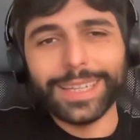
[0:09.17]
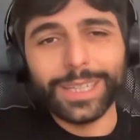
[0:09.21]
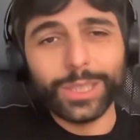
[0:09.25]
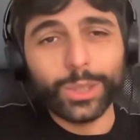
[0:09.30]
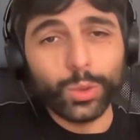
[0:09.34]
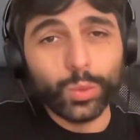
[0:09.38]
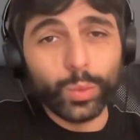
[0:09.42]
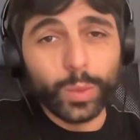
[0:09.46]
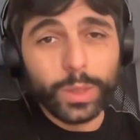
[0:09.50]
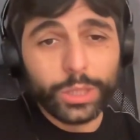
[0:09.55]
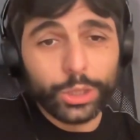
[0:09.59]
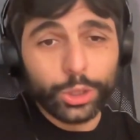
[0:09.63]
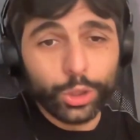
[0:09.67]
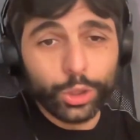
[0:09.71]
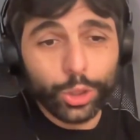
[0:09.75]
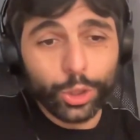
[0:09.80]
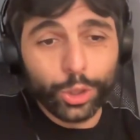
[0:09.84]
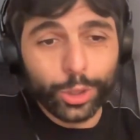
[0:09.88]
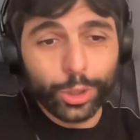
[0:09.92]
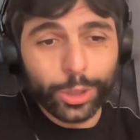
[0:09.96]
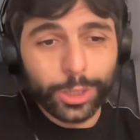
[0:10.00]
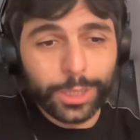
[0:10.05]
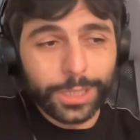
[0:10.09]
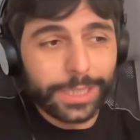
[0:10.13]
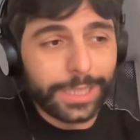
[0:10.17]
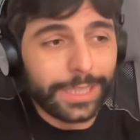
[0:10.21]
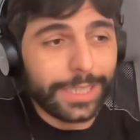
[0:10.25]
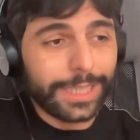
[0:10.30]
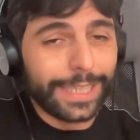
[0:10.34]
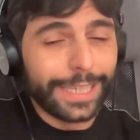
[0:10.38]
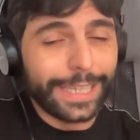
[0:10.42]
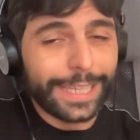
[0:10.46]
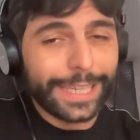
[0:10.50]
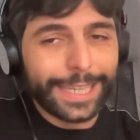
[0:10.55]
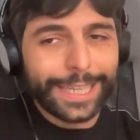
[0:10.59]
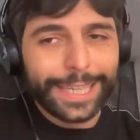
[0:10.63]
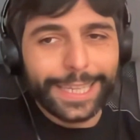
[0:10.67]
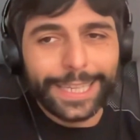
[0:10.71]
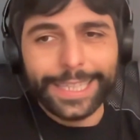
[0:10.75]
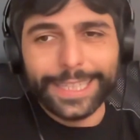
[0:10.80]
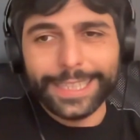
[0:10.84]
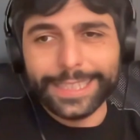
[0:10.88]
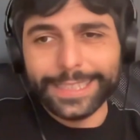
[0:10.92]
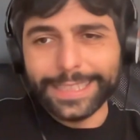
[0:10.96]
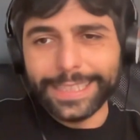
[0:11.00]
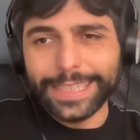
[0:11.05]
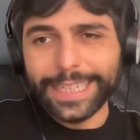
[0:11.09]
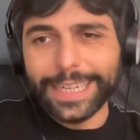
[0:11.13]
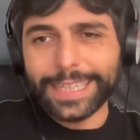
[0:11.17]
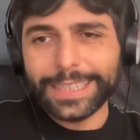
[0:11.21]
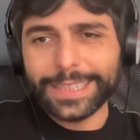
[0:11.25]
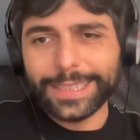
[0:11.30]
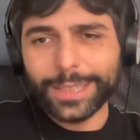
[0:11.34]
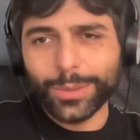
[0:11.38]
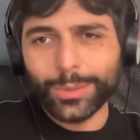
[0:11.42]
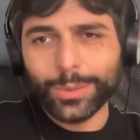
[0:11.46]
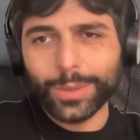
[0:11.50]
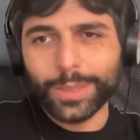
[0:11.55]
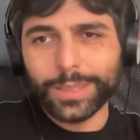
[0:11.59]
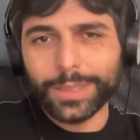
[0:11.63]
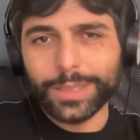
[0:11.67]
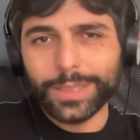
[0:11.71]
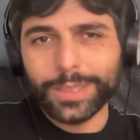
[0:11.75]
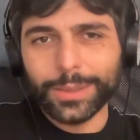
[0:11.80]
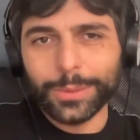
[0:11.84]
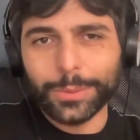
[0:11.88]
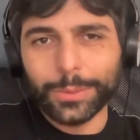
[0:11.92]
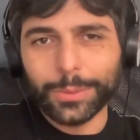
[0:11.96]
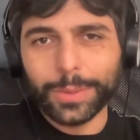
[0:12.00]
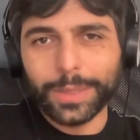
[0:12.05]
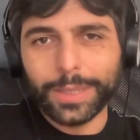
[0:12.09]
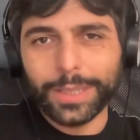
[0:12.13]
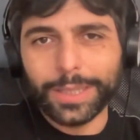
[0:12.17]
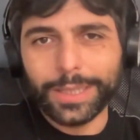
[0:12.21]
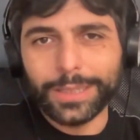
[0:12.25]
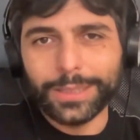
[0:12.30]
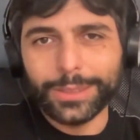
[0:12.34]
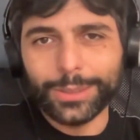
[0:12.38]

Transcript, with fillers: la due giorni in diretta durante la quale